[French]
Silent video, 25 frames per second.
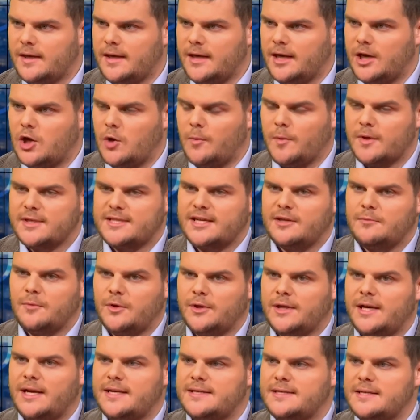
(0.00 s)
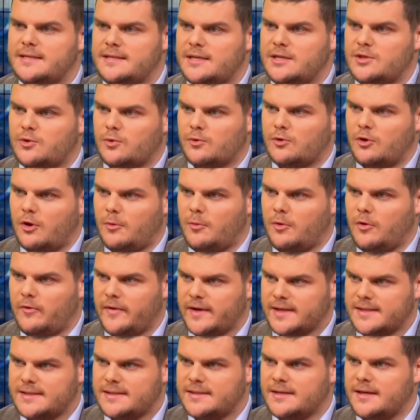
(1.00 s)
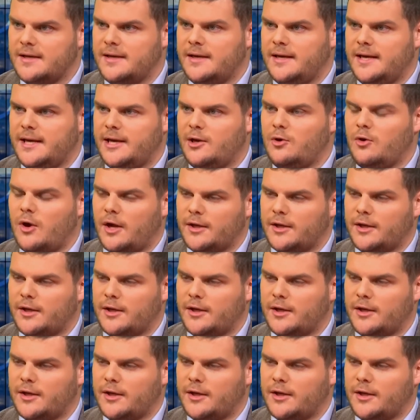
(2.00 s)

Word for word: et commencent à demander la sécession de leur province et